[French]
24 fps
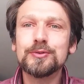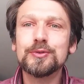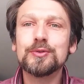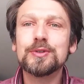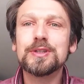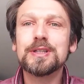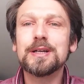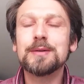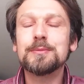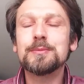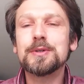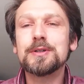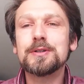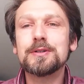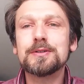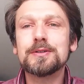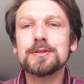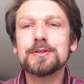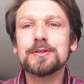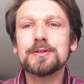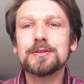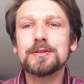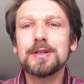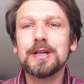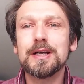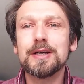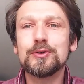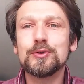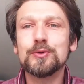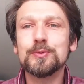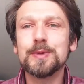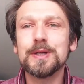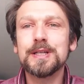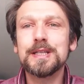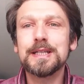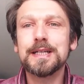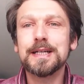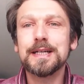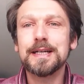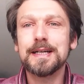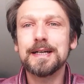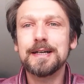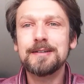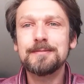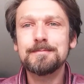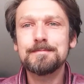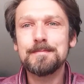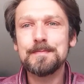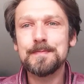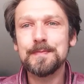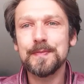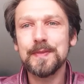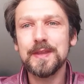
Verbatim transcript: notamment euh, la compagnie Créa,